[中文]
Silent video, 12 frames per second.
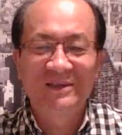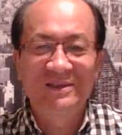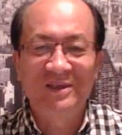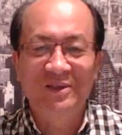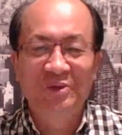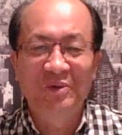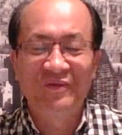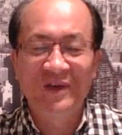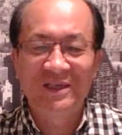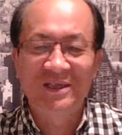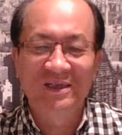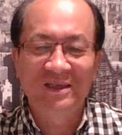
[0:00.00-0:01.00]
这做伪
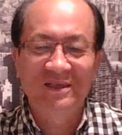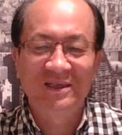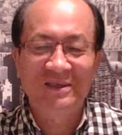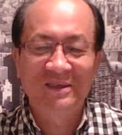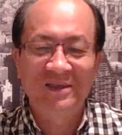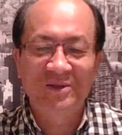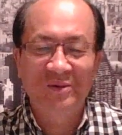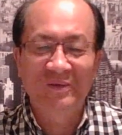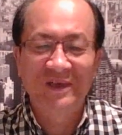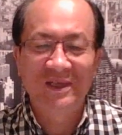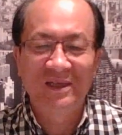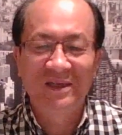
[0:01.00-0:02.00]
证，那些所
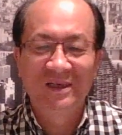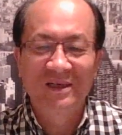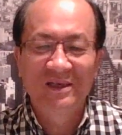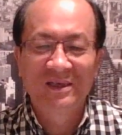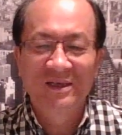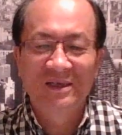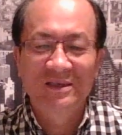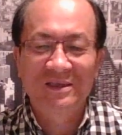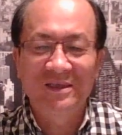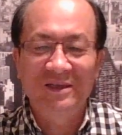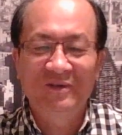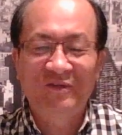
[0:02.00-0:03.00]
谓的
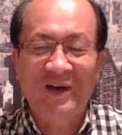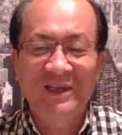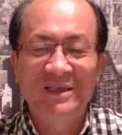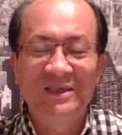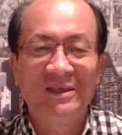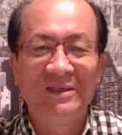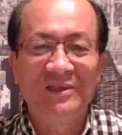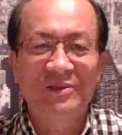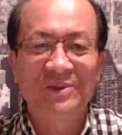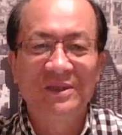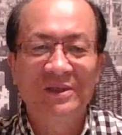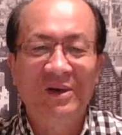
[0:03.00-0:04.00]
这个法医鉴定
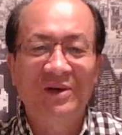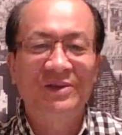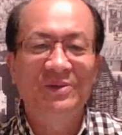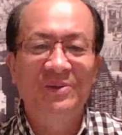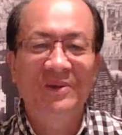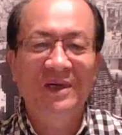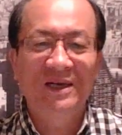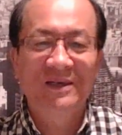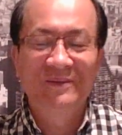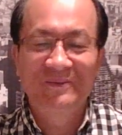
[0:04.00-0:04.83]
中心要好得多啊。